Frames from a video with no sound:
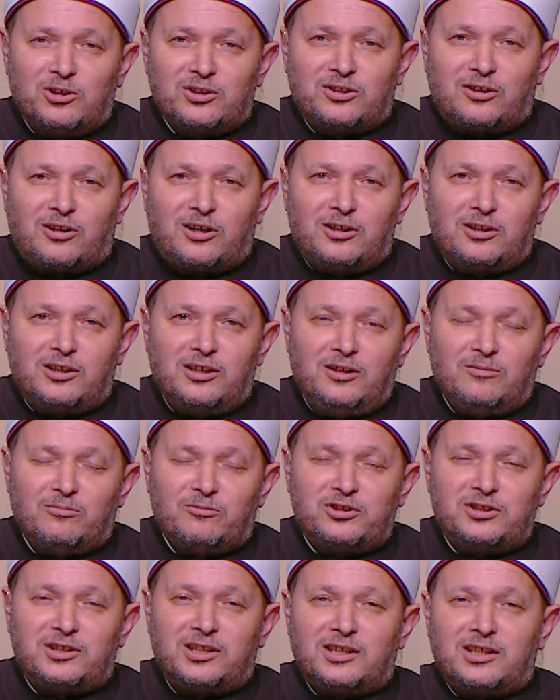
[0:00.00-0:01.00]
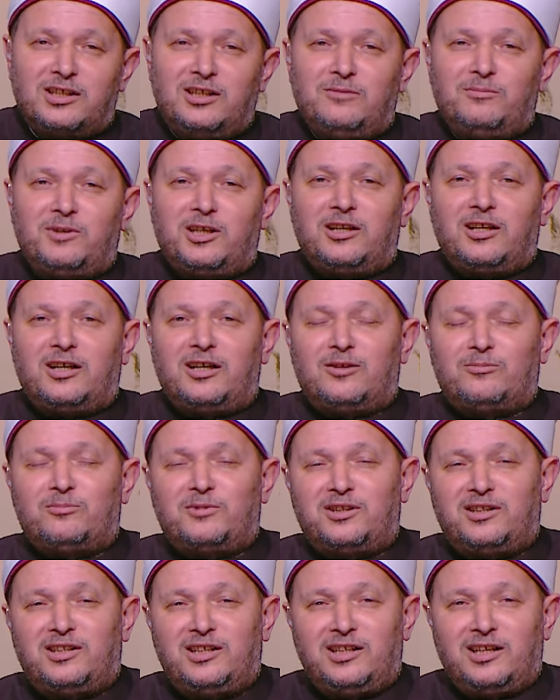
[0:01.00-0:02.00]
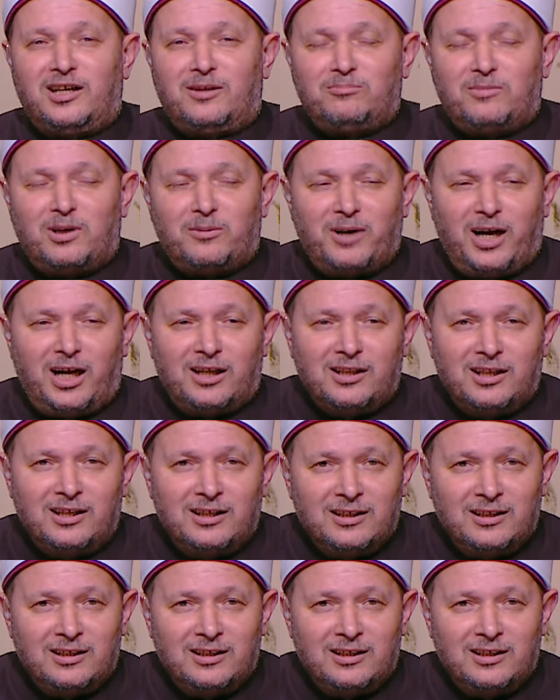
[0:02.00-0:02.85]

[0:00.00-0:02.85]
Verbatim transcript: وصراطه المستقيم إلى يوم الدين أما بعد